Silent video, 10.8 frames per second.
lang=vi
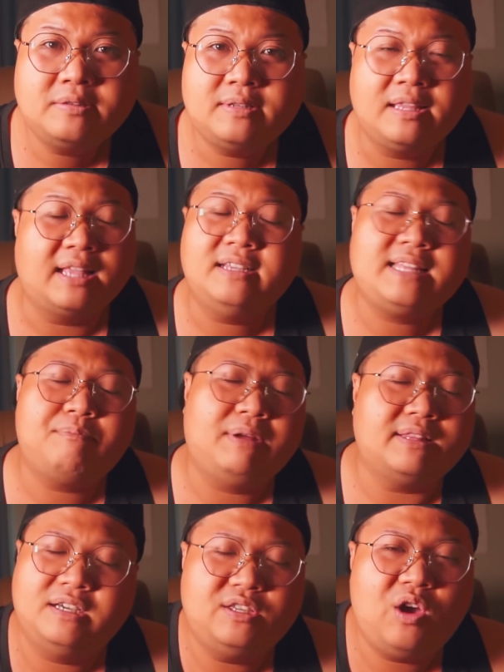đến ngày thứ năm là
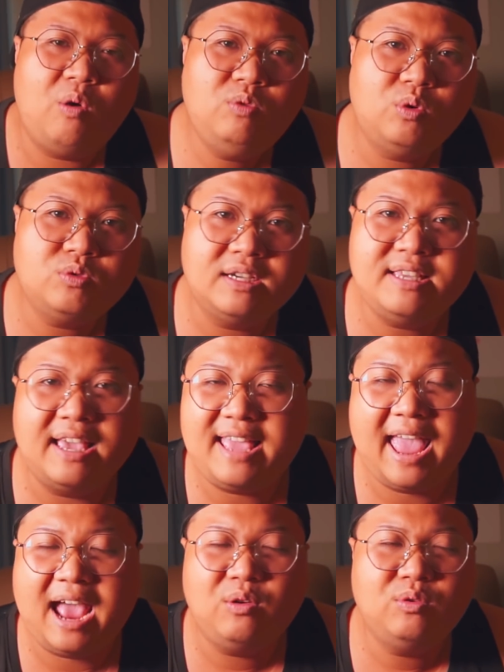tân trốn luôn tân về
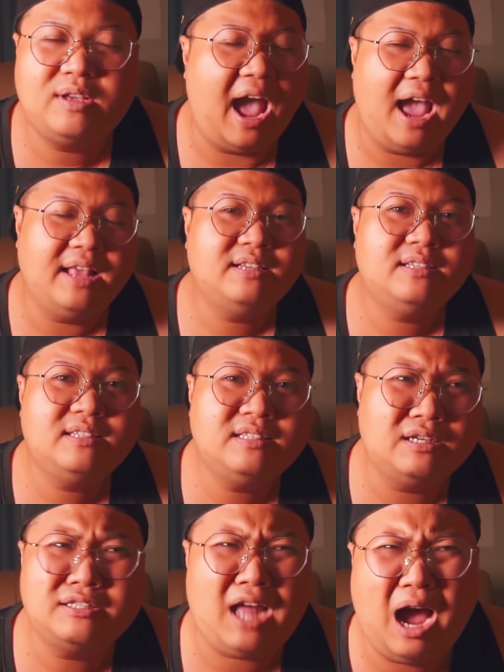nhà luôn kệ nó chứ
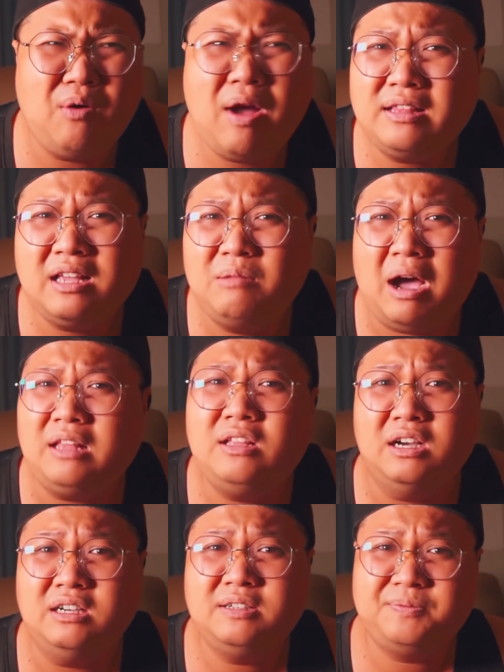tân sợ quá tân mở đó
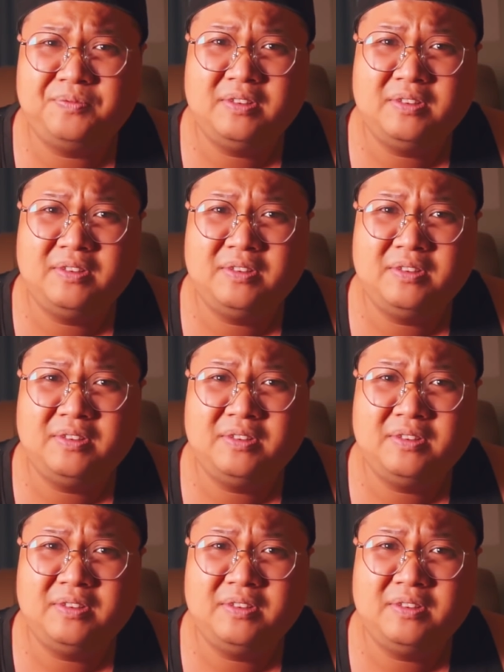được